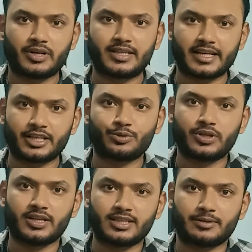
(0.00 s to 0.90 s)
মানে দেখে
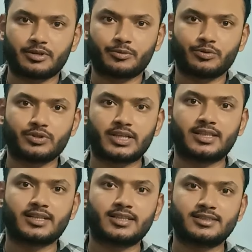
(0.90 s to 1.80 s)
শুনে নিতে পারবো
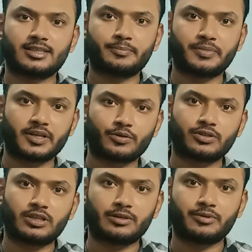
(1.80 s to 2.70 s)
তাদের কাছে পে
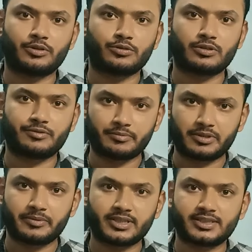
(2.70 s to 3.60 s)
করতে হবে অন্তত
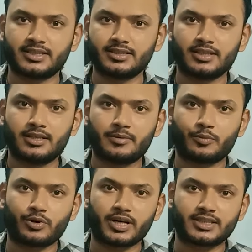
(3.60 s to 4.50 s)
ফিফটি পার্সেন্ট
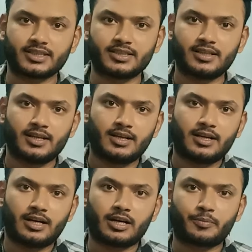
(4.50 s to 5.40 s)
প্রোডাক্টের
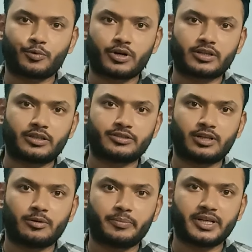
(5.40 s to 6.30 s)
আর প্রোডাক্টটা
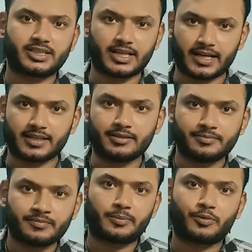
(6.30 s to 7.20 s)
আসলে বেশ হাই
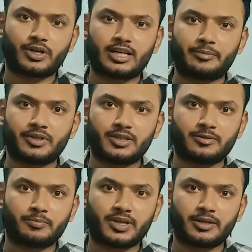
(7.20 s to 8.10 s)
এরপরে আমি
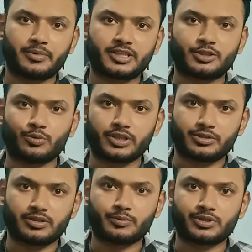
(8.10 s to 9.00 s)
মানে বেশ নড়ে
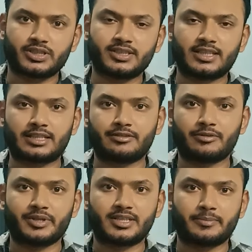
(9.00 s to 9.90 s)
চড়ে বসি যে
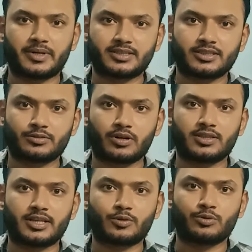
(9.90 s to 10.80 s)
কিভাবে এটা পারচেস করা
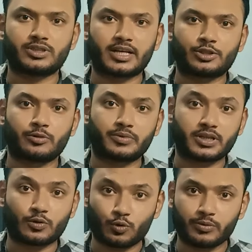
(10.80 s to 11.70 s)
যায় কোন জায়গায় সব
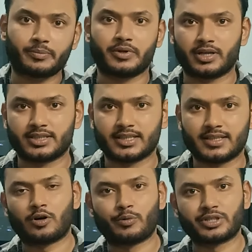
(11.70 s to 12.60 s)
থেকে কমে পাওয়া যায়
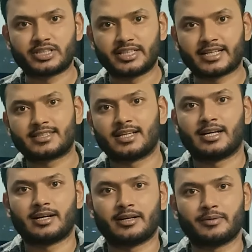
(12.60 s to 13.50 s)
মানে অবশেষে একটা
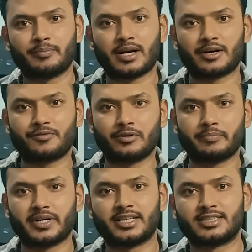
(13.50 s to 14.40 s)
প্ল্যাটফর্ম
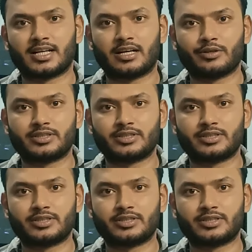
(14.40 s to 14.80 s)
পাই যারা